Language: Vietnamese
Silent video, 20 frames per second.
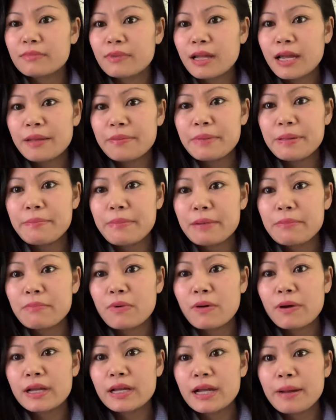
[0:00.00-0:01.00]
hay bị mệt
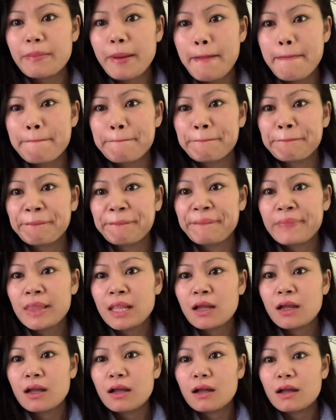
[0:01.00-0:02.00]
mỏi các bạn
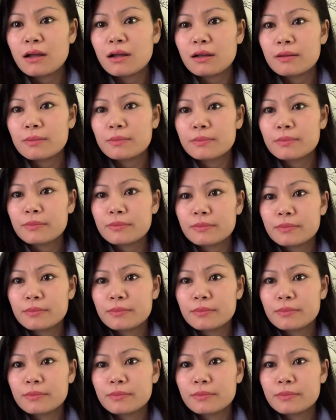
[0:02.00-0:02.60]
um,